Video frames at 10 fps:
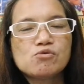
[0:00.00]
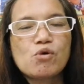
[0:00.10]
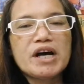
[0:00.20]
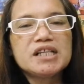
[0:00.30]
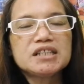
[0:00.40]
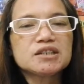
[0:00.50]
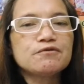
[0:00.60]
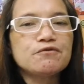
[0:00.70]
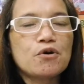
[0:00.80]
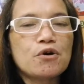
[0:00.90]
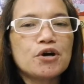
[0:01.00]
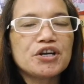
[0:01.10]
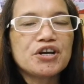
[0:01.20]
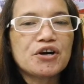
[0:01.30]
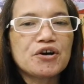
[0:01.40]
While in the
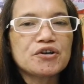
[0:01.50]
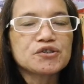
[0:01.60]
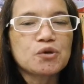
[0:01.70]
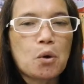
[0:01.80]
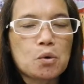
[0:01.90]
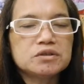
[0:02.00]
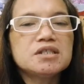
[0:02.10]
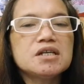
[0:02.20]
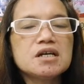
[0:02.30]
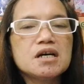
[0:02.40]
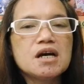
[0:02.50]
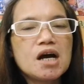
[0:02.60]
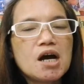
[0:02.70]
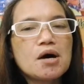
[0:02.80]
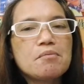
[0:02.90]
4 years old,
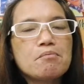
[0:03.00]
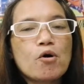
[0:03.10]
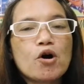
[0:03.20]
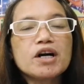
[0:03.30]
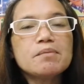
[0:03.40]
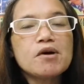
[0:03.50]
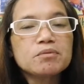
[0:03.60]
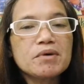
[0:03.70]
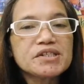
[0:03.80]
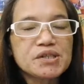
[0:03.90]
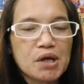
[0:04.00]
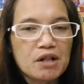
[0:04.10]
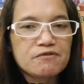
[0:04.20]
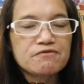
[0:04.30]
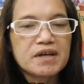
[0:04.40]
more about
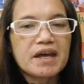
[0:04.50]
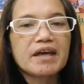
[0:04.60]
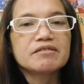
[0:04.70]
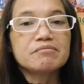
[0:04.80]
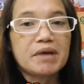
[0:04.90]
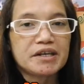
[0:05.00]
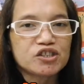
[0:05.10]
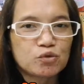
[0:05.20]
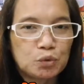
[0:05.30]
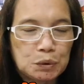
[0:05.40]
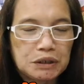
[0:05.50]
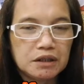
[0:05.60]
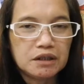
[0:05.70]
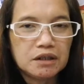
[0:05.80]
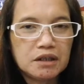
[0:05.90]
myself, and my school.
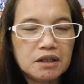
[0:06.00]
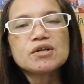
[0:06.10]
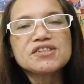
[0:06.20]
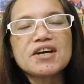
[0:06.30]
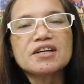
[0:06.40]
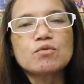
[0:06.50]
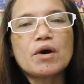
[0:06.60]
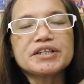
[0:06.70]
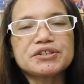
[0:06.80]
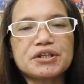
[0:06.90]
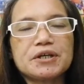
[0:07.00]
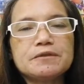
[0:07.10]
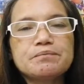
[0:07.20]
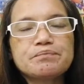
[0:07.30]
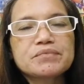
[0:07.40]
So, in second
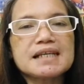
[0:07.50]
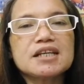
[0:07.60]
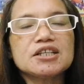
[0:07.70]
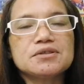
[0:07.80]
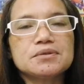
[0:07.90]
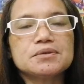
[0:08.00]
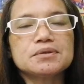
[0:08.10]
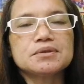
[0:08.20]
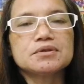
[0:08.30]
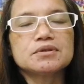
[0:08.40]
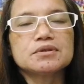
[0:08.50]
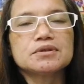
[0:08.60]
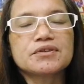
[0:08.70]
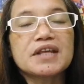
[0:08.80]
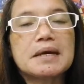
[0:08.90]
quarter, isa lang yung
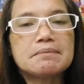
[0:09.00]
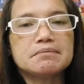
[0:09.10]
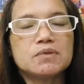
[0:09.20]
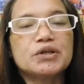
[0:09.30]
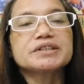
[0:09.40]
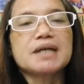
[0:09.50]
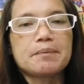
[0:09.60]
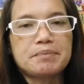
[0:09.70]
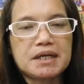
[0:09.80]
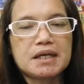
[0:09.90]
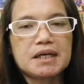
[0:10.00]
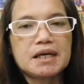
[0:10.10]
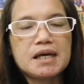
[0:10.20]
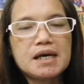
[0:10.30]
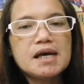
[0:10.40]
theme or topic.
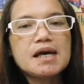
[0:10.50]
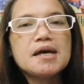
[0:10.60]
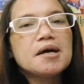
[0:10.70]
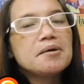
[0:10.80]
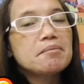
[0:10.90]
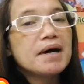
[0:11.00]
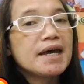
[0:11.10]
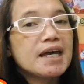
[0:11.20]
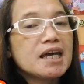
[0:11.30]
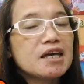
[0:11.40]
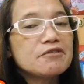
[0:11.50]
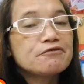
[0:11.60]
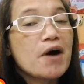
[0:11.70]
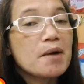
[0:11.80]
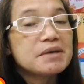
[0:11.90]
My
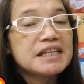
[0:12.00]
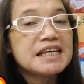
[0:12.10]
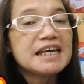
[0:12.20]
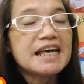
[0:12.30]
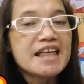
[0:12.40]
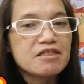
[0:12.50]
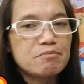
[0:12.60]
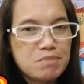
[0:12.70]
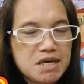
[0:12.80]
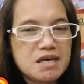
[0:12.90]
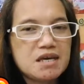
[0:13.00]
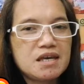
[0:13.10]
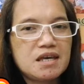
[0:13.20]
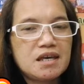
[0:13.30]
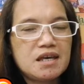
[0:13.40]
family and me.
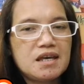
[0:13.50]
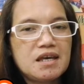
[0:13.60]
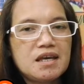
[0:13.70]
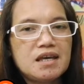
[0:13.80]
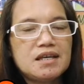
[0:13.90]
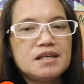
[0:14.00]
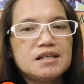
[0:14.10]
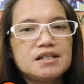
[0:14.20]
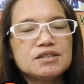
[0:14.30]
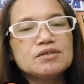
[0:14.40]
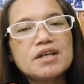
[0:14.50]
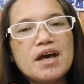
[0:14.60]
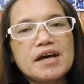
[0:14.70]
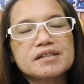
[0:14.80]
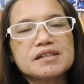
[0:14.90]
So,
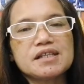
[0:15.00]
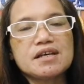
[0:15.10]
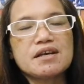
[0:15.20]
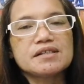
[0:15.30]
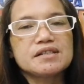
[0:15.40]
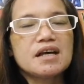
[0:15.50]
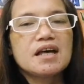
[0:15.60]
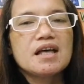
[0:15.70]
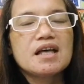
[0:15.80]
next is